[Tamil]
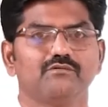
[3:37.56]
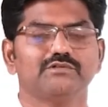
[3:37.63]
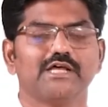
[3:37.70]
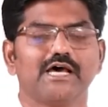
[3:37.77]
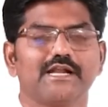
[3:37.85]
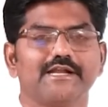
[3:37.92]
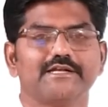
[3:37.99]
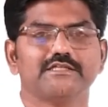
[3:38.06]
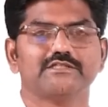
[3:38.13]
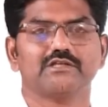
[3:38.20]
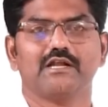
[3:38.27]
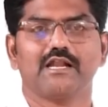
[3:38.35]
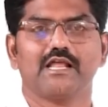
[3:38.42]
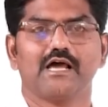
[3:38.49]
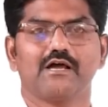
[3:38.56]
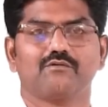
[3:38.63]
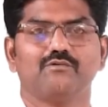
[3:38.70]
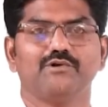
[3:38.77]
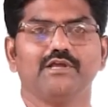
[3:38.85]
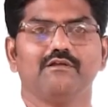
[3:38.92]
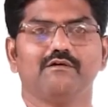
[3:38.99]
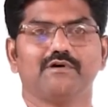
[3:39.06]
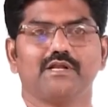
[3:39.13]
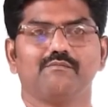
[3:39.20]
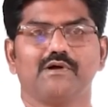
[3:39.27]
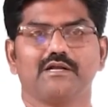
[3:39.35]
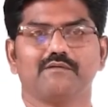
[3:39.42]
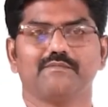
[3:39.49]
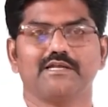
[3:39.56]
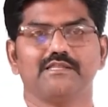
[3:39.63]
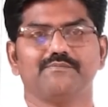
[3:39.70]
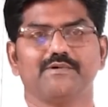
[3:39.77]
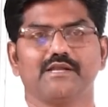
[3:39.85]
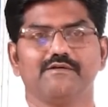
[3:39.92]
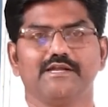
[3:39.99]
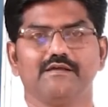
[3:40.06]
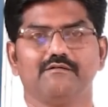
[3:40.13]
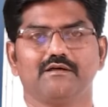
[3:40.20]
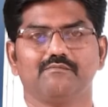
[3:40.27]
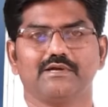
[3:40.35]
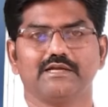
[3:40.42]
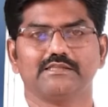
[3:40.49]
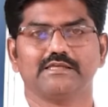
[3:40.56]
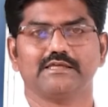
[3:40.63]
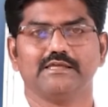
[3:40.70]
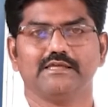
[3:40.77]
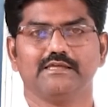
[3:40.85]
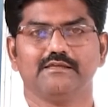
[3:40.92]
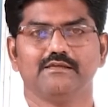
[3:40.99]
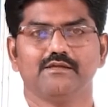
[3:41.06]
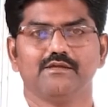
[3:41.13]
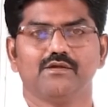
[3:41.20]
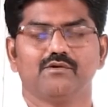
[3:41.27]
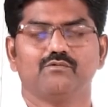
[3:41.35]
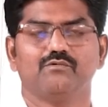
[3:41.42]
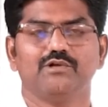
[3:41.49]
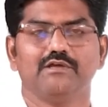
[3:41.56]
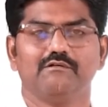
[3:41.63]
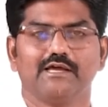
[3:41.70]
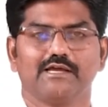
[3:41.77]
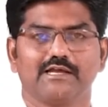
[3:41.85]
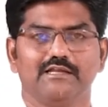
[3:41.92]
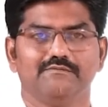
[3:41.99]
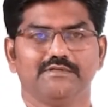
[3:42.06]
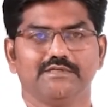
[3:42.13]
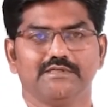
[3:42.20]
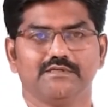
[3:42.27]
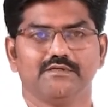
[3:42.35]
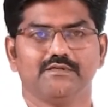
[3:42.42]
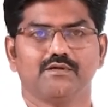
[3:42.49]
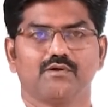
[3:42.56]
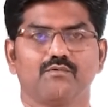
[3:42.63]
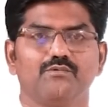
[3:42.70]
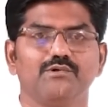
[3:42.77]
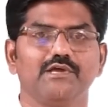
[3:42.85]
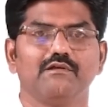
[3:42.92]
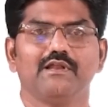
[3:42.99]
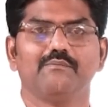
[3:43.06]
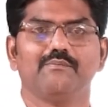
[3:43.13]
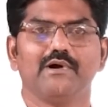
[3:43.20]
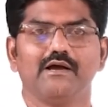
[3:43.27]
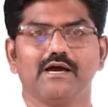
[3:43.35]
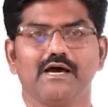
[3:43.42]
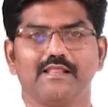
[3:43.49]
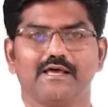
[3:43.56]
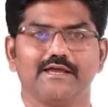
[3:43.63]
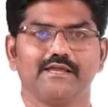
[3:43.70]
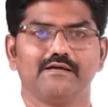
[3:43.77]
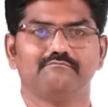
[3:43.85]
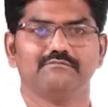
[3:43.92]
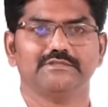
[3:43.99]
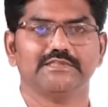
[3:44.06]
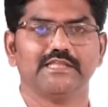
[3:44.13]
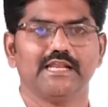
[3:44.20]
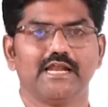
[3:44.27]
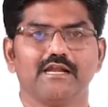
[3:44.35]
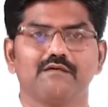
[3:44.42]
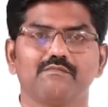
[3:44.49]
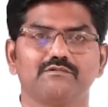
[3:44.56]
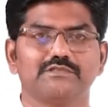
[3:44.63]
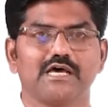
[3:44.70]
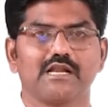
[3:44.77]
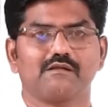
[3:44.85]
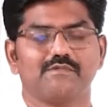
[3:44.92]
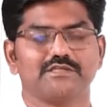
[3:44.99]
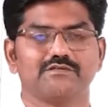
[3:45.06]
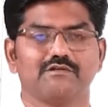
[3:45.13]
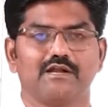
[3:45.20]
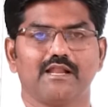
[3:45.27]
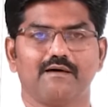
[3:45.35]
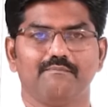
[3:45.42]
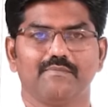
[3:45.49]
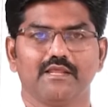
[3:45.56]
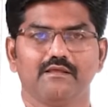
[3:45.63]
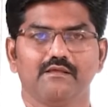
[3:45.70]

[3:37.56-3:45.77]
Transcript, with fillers: உதாரணம் என்ன சொல்லலாம் கூடியுள்ள வருமானம் அல்லது பெற வேண்டிய வருமானத்துக்கு கூடியுள்ள கழிவு கூடியுள்ள பங்காதாயம் இதெல்லாம் நம்ம உதாரணமாக சொல்லலாம்